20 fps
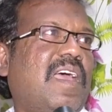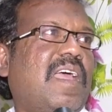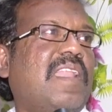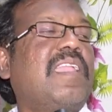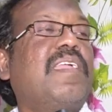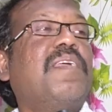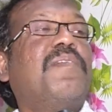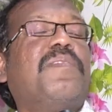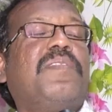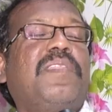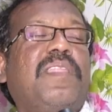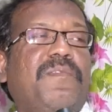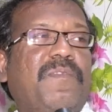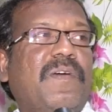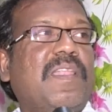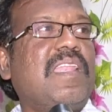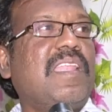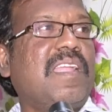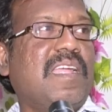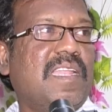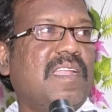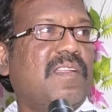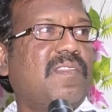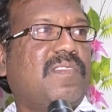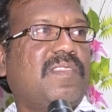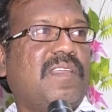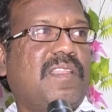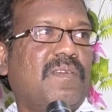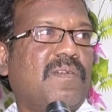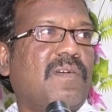అంటే డిఫరెంట్గా
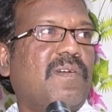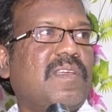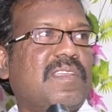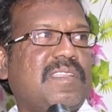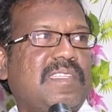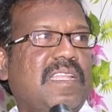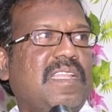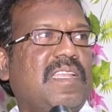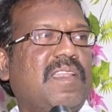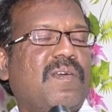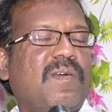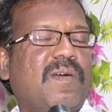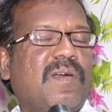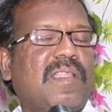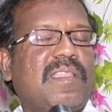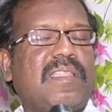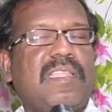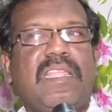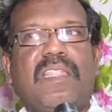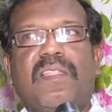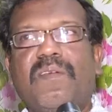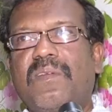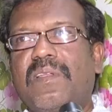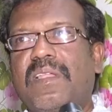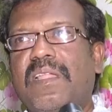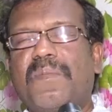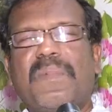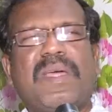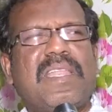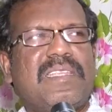నడుస్తా అంటే ఒక్కొక్క స్టేట్లో ఒక్కొక్క తీరుగా
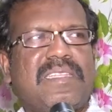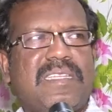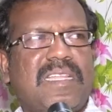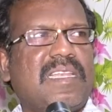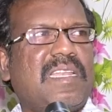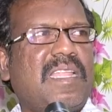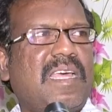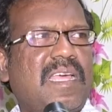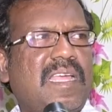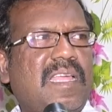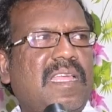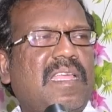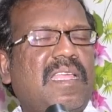ఉంటే మన స్టేట్లో